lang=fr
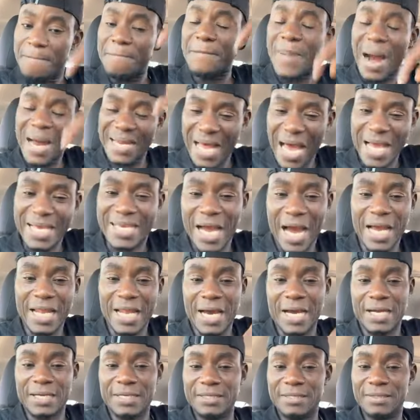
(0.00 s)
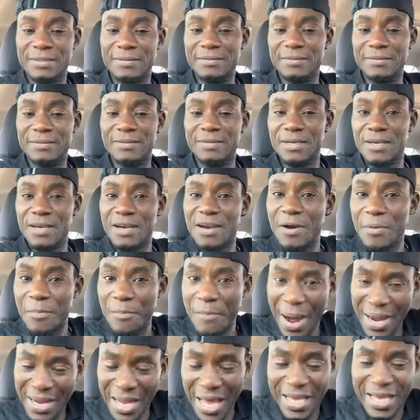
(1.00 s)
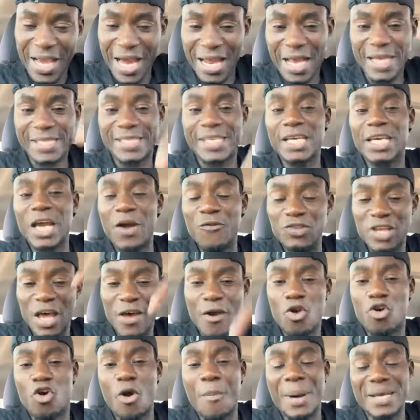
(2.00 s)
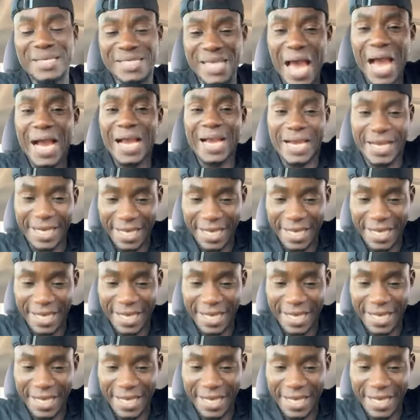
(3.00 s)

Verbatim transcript: Manager là. Manager là, c'est que vous avez commencé à